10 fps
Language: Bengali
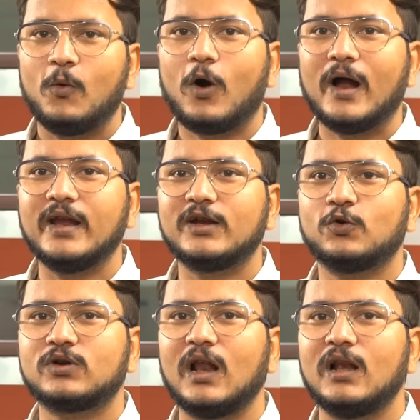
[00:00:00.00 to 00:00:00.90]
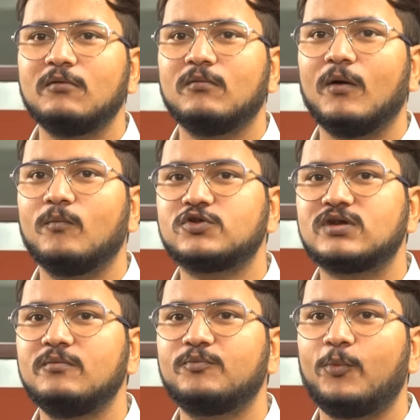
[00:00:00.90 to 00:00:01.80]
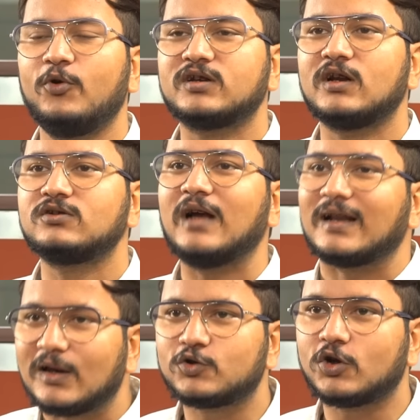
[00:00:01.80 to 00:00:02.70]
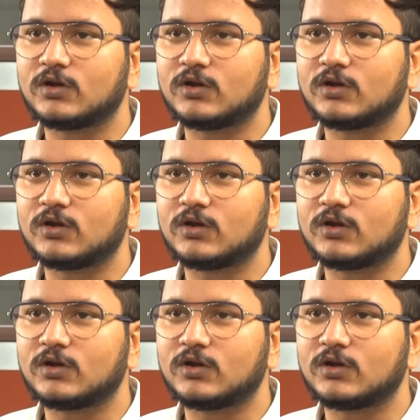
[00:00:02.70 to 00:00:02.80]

ওখানে টোটাল মুসলিম পপুলেশন হচ্ছে আঠেরো